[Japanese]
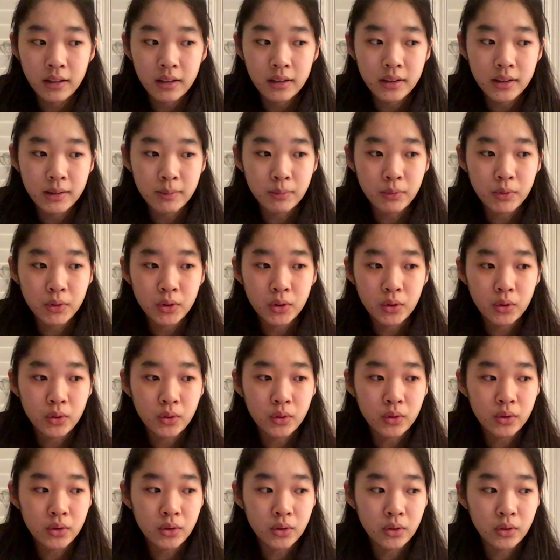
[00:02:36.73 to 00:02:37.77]
事務所
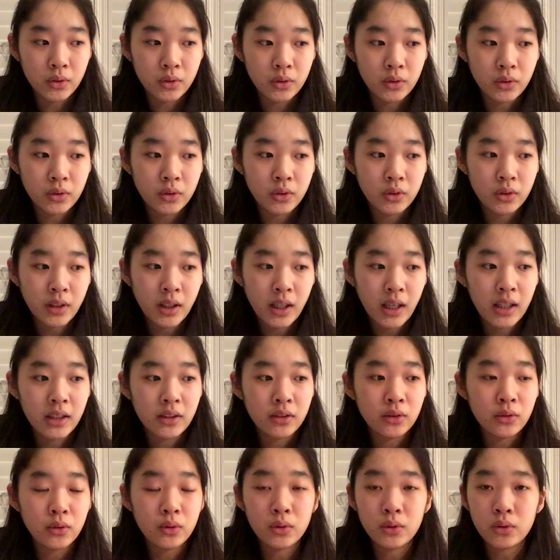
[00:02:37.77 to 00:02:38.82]
のその
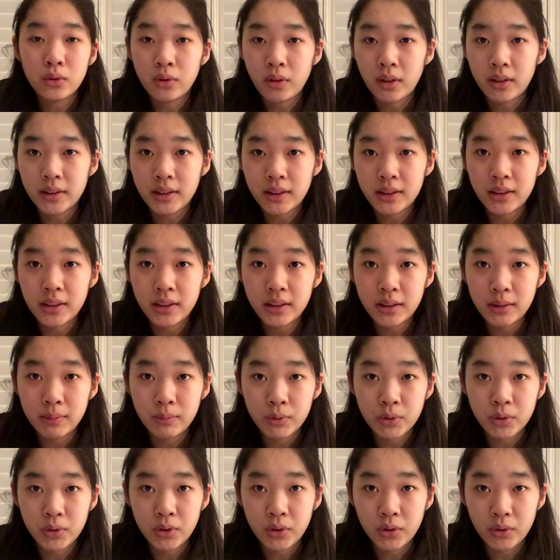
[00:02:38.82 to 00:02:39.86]
反応とか全然事
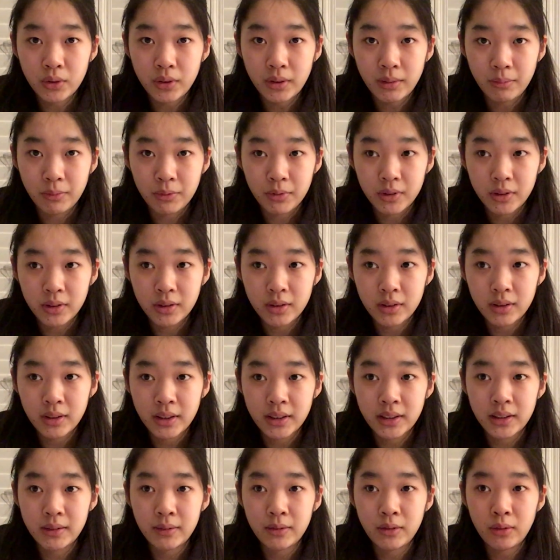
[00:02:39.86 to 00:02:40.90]
務所によっても写
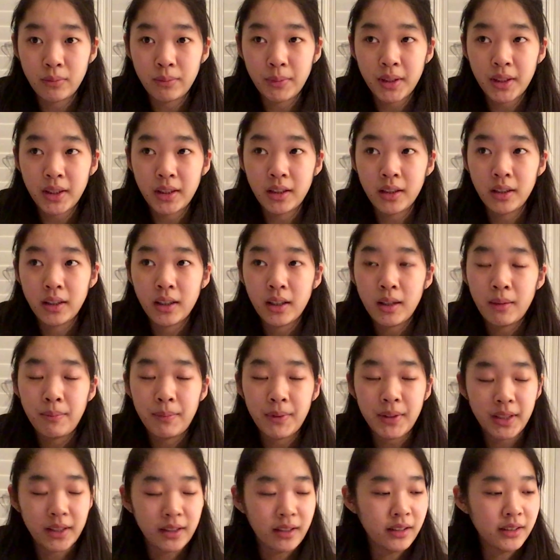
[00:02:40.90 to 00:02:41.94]
真の見
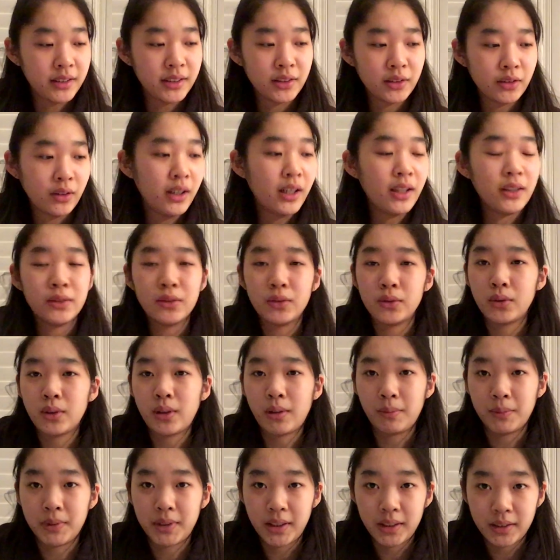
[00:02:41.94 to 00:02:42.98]
見た感じの反応と
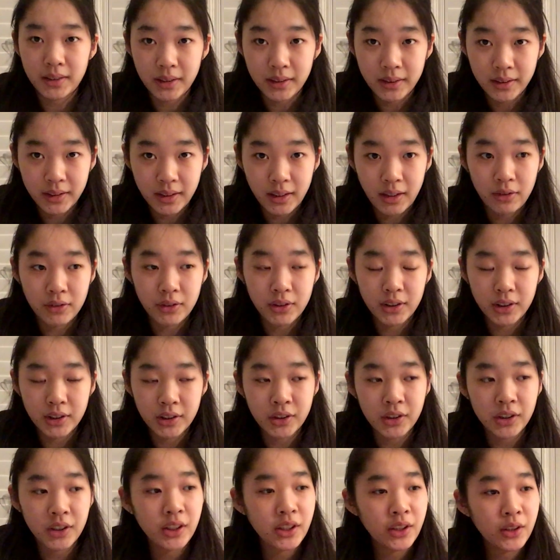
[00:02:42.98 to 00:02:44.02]
かも全然違うし
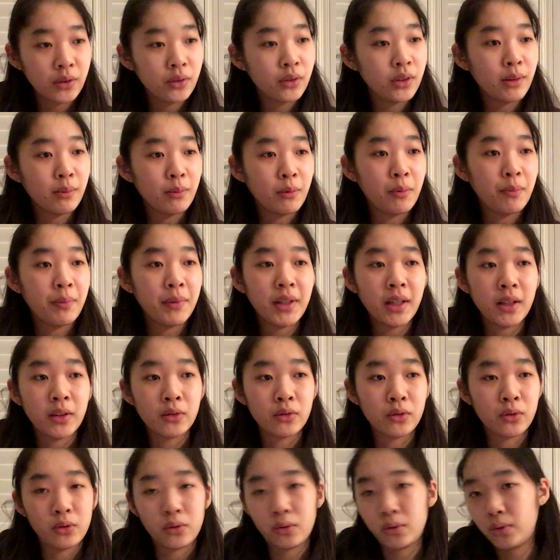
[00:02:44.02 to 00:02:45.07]
国によってもミラノ
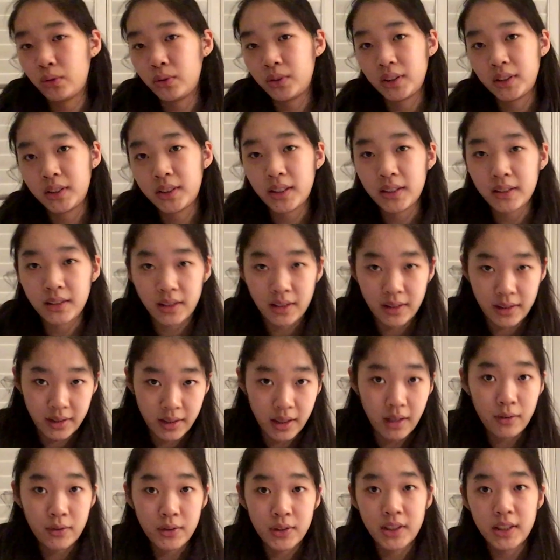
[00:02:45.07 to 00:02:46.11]
とロンドンと全然違
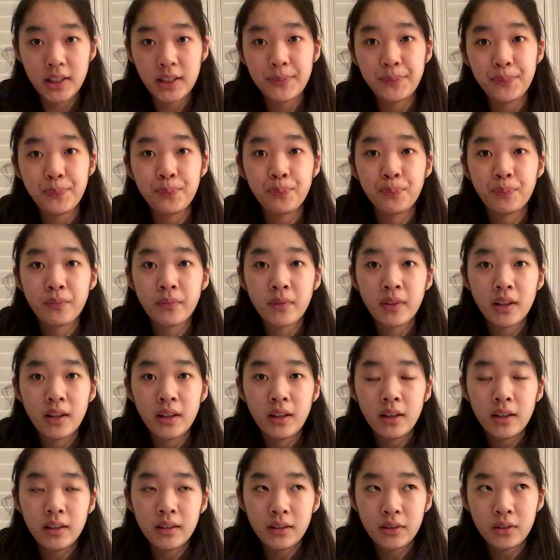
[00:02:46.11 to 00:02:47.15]
うし
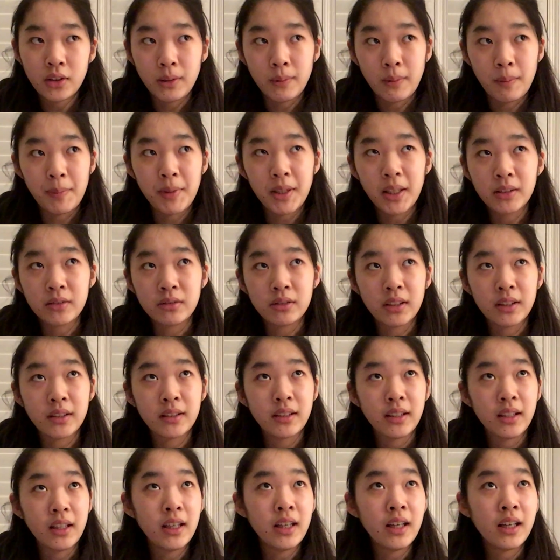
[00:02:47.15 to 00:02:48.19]
例えばミラノだっ
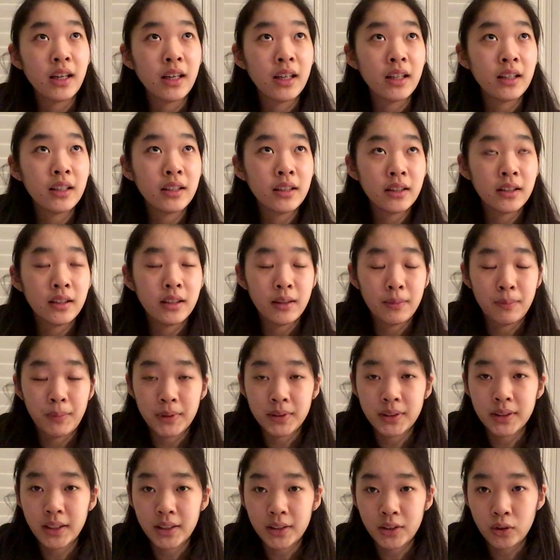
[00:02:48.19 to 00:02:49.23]
たらやっぱ
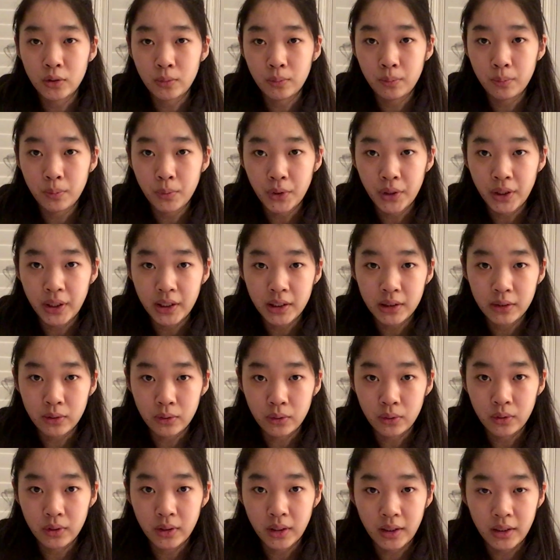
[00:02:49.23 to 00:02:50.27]
スタジオっぽいそ
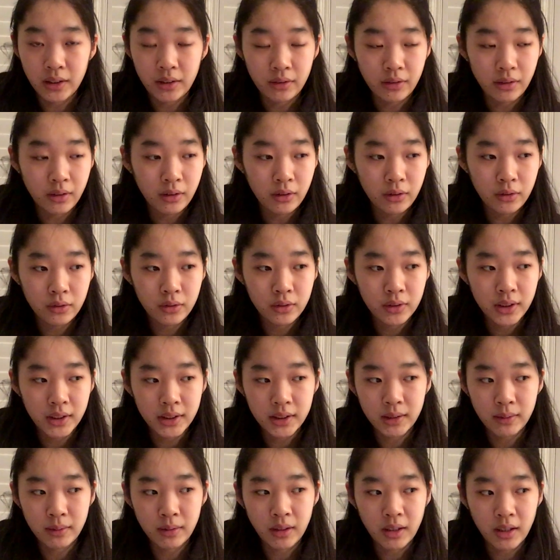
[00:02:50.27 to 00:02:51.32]
の何て言うんだろう写
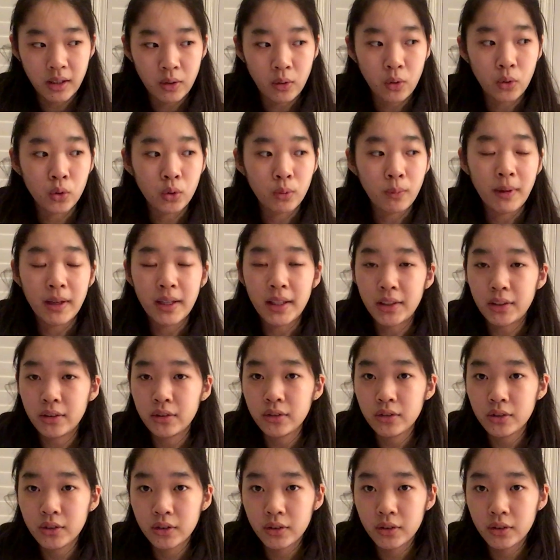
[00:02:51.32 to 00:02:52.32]
真が好まれる